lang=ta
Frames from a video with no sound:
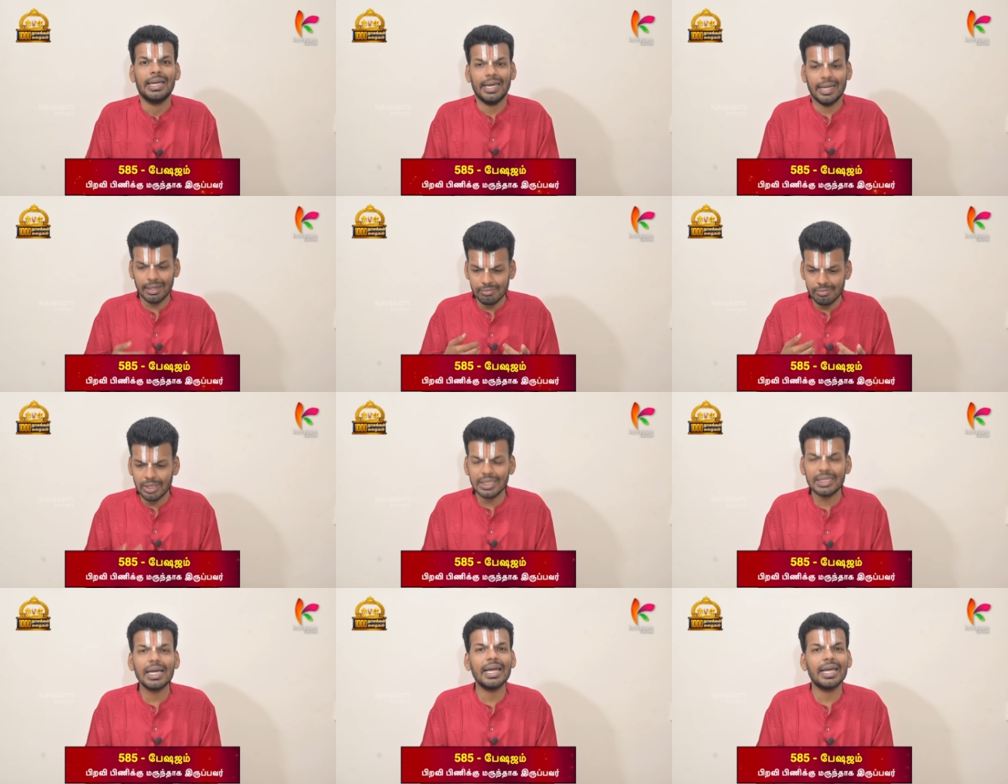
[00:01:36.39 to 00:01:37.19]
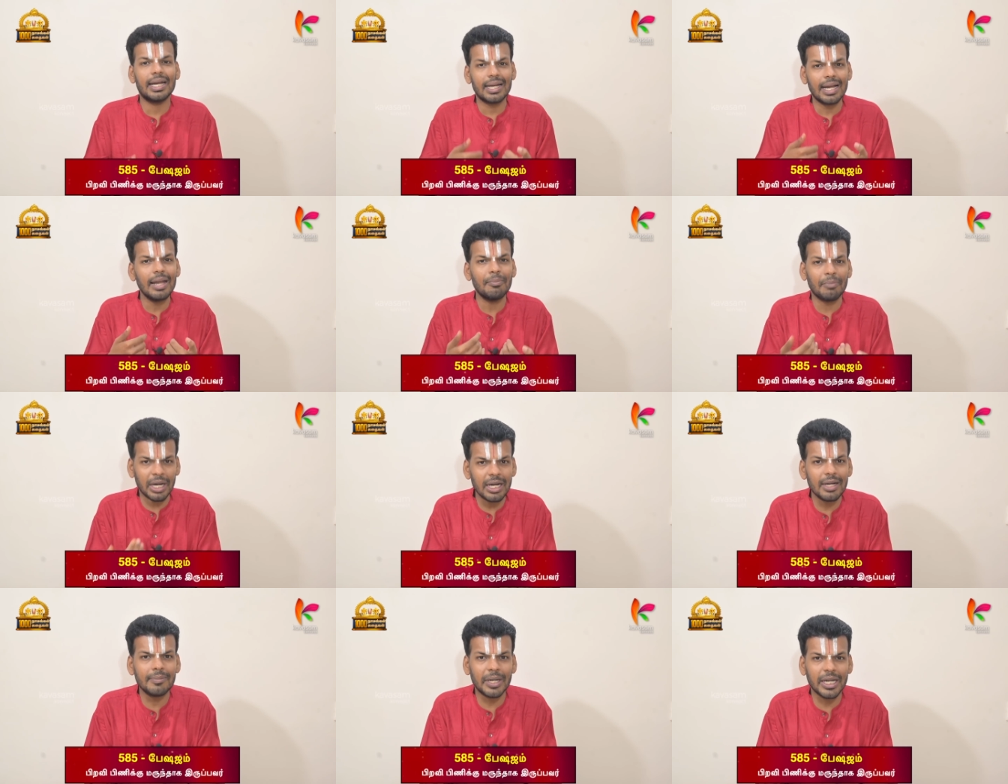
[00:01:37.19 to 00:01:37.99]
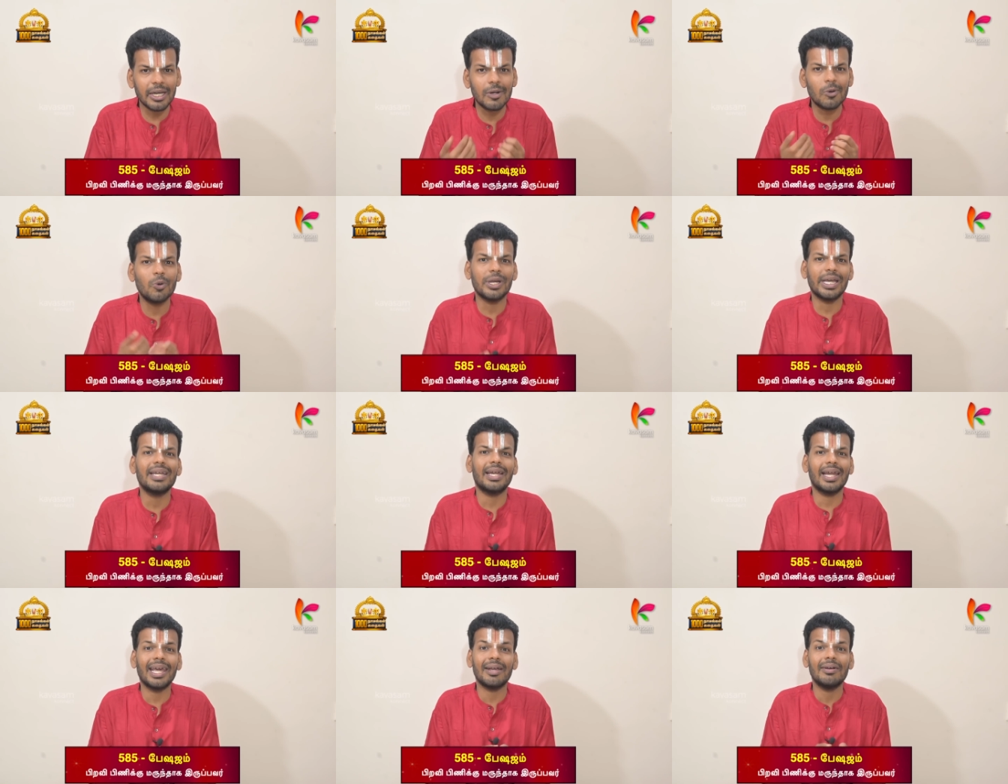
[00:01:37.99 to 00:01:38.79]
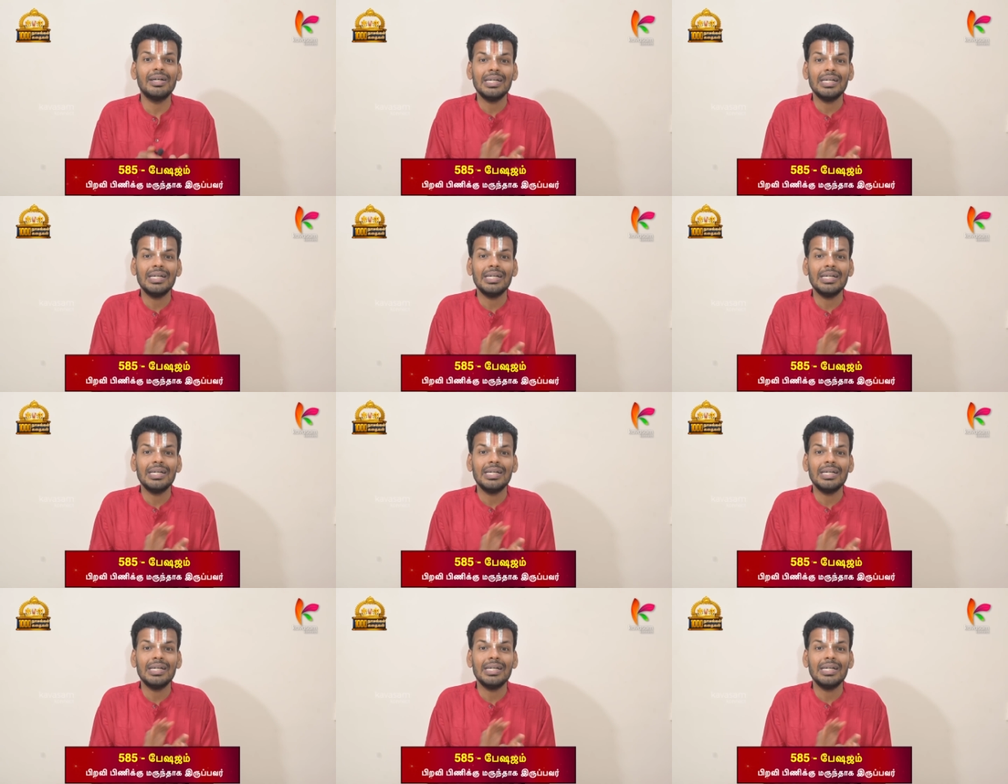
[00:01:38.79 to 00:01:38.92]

ஏன்னா மிருத என்றால் மரணம் அடையக்கூடிய நிலை